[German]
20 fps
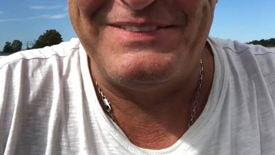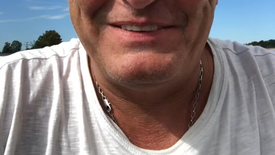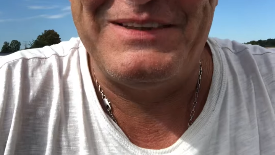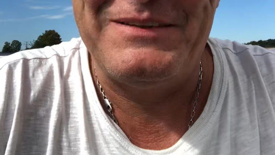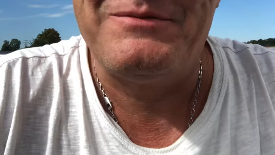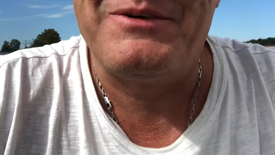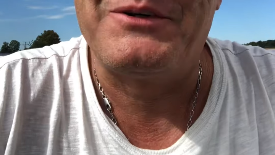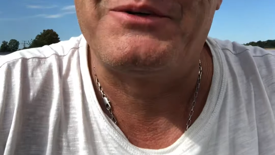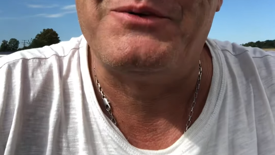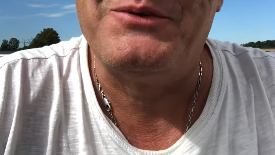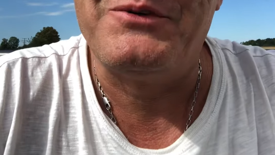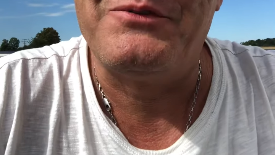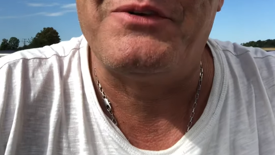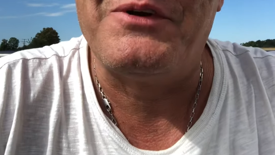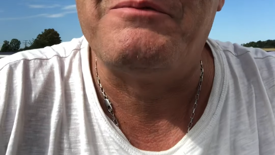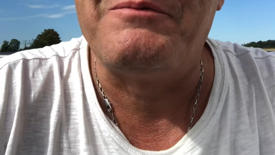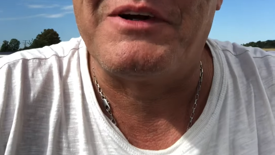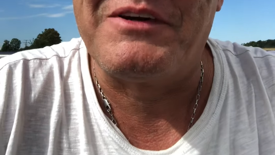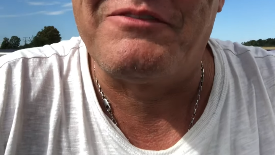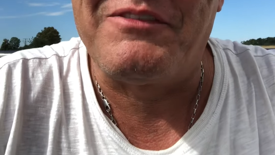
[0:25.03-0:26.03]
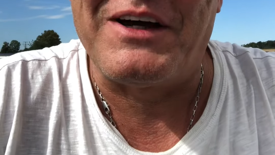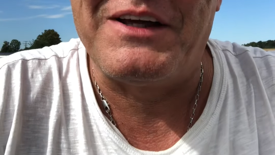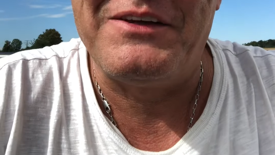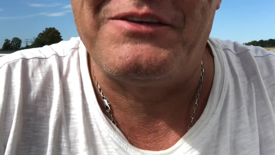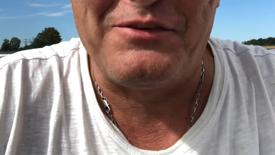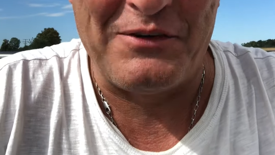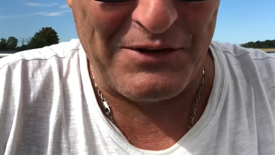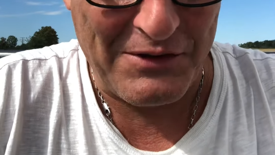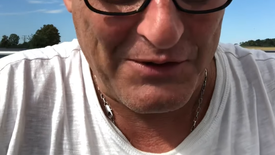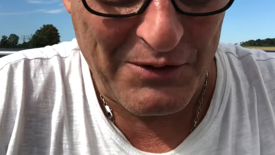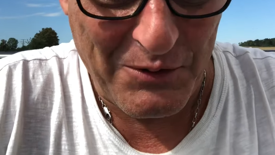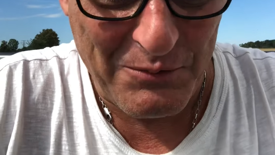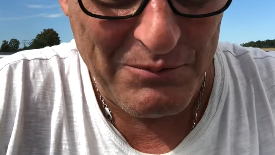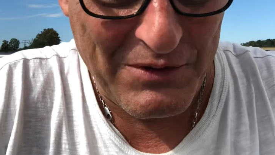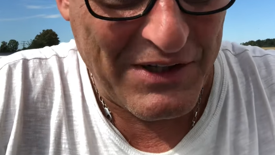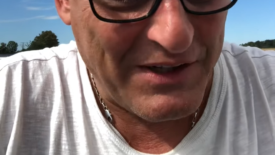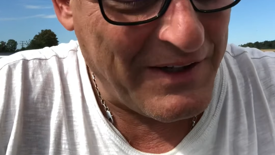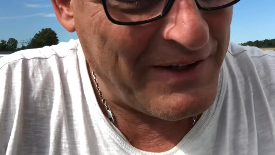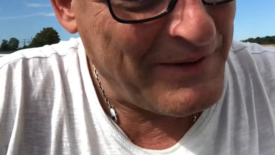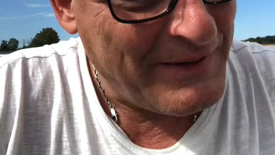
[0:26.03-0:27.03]
Immer gut, wenn man weiß, was kommt.
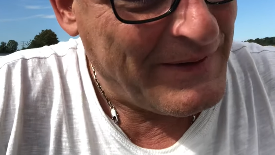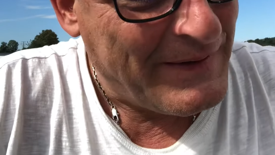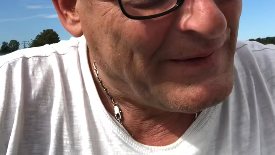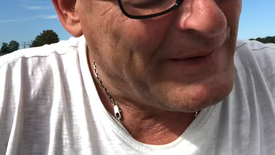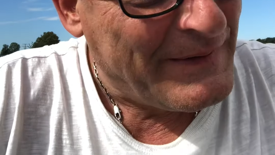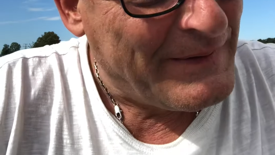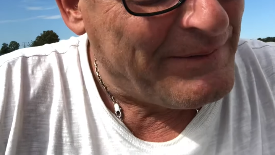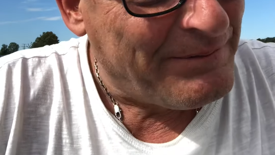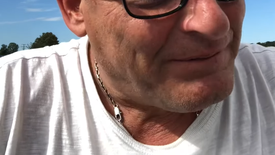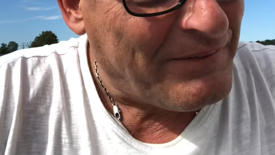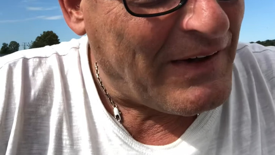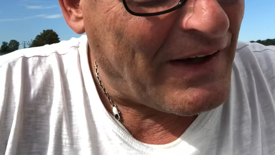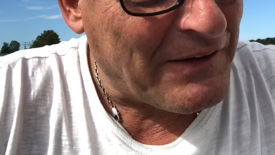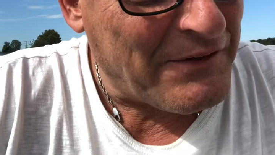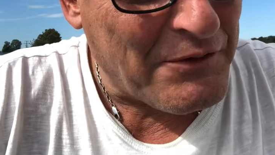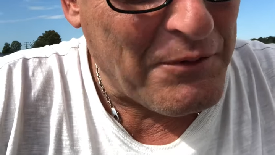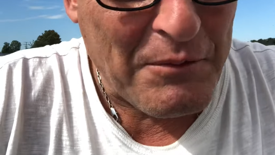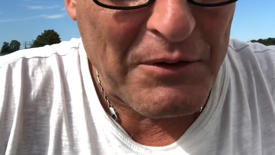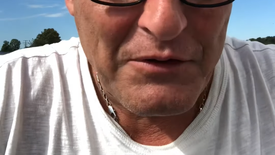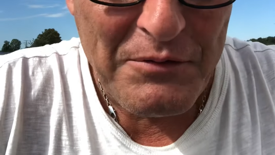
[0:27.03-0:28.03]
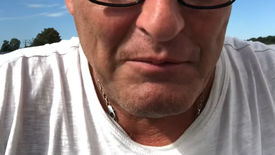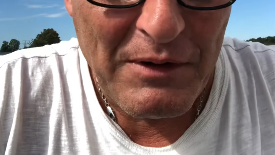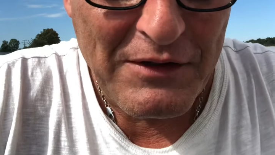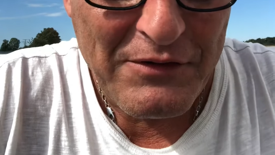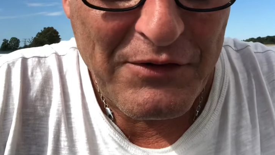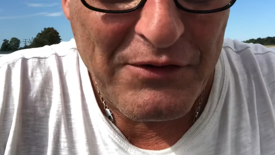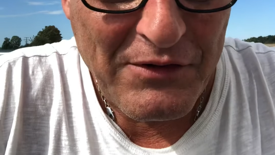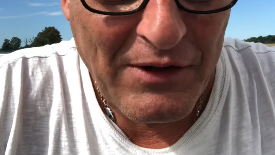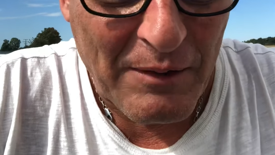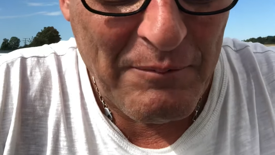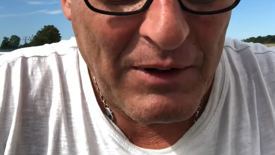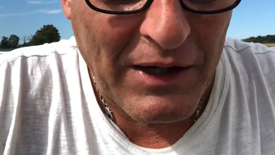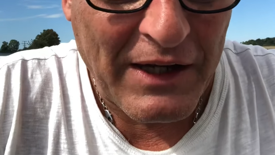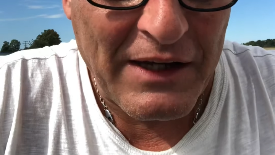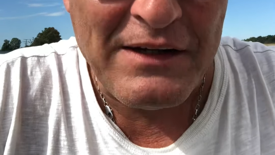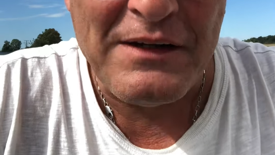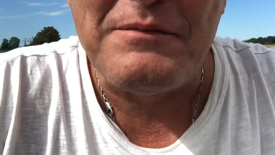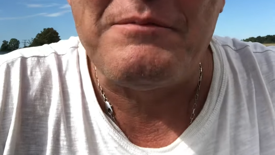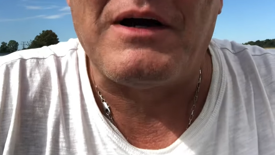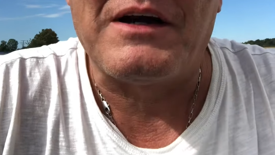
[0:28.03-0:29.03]
Gell? Also wenn wir das mal
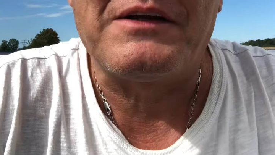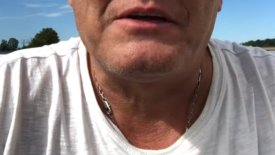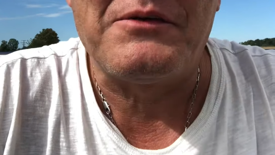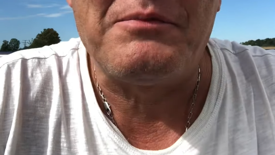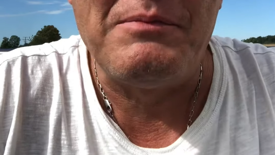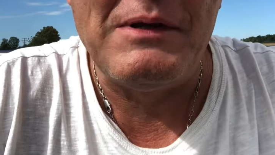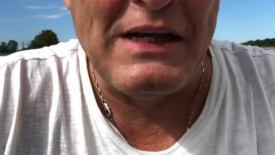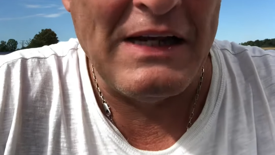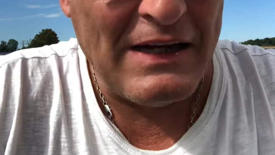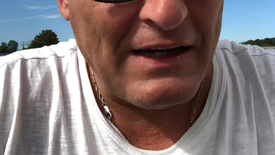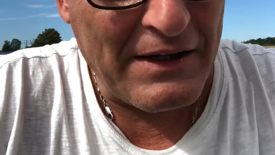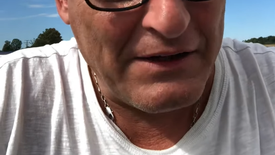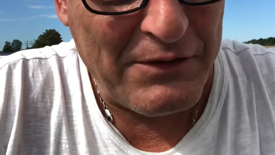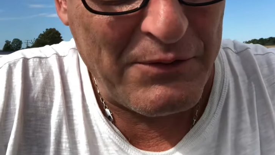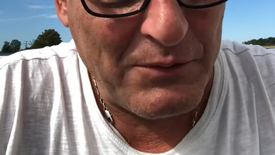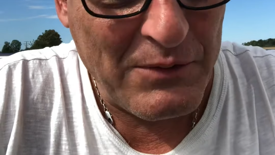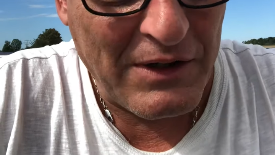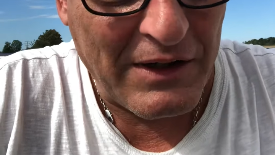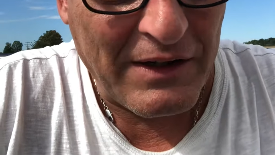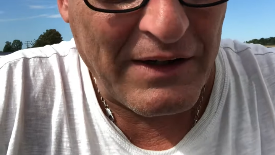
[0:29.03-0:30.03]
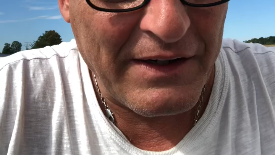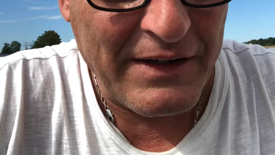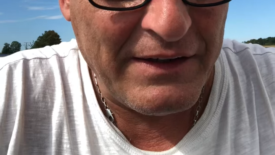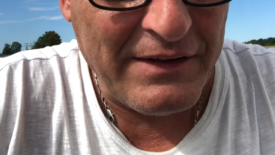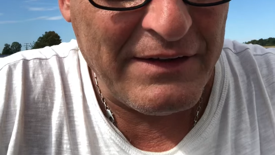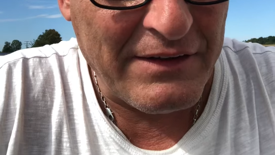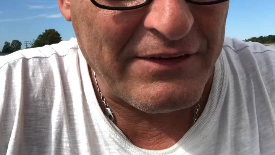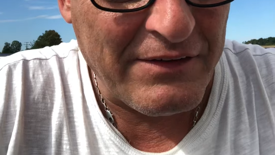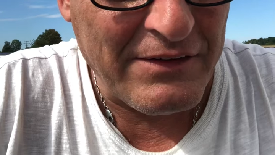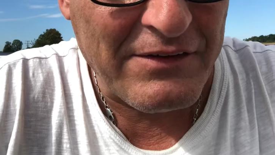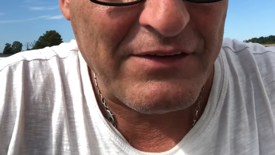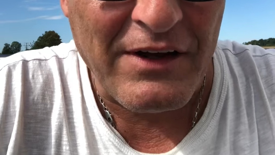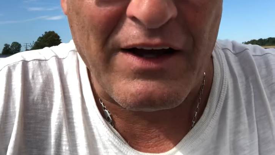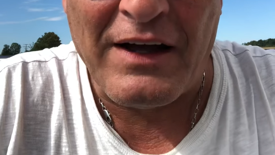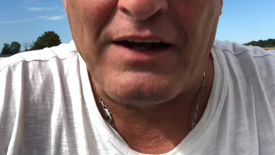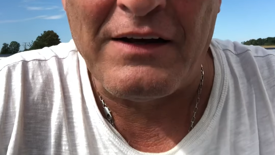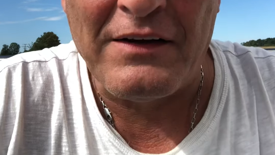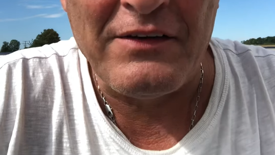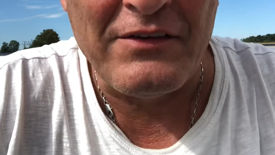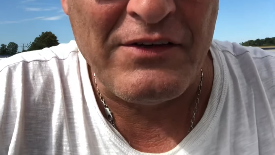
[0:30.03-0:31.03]
zusammenrechnen, ich mache das Bild gleich ohne rein, das sind
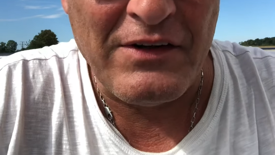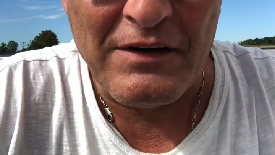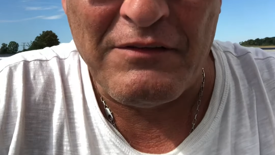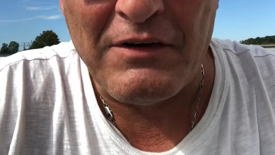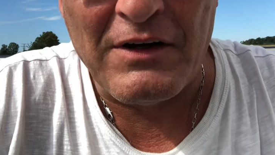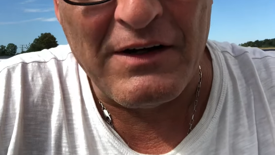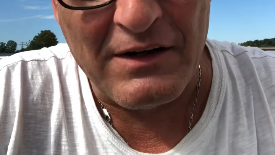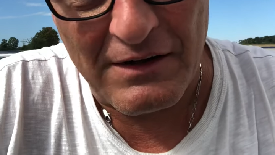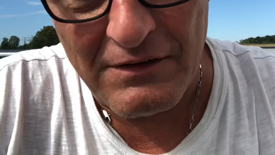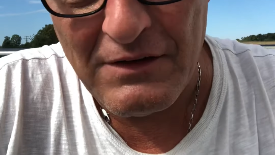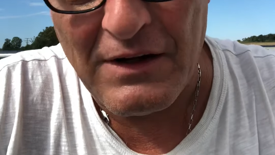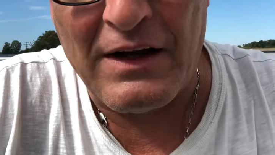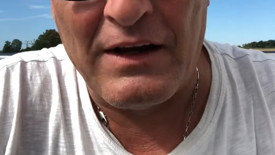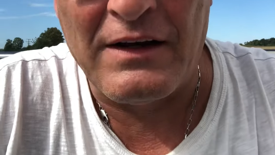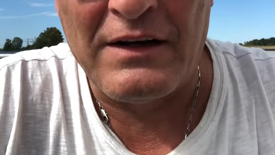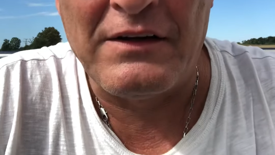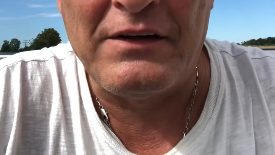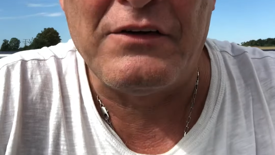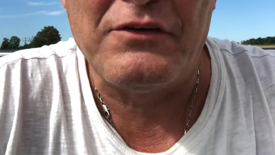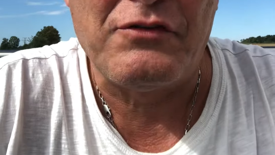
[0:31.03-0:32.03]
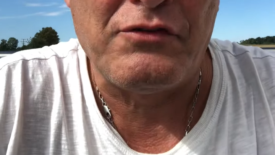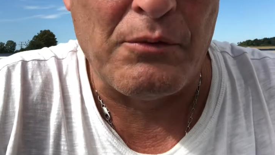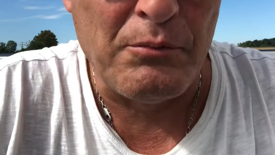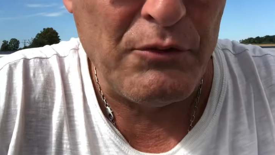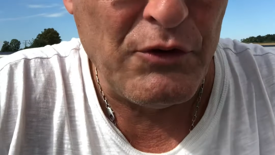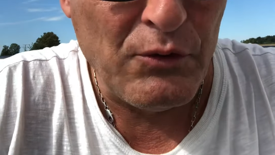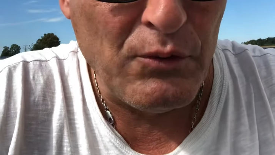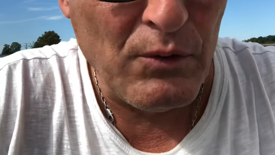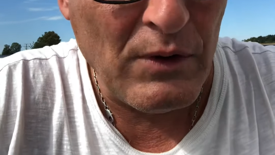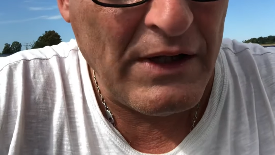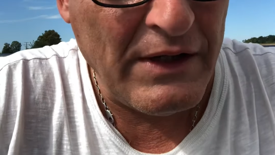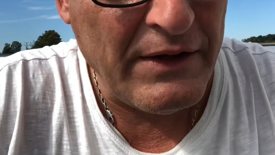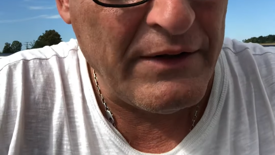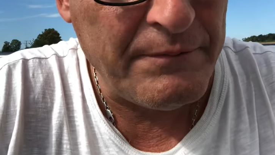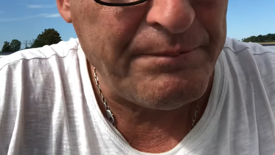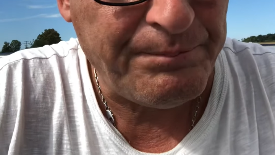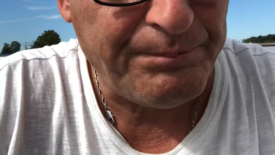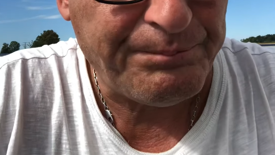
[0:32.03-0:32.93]
Zahlen, die sind aber allerdings vom Juli.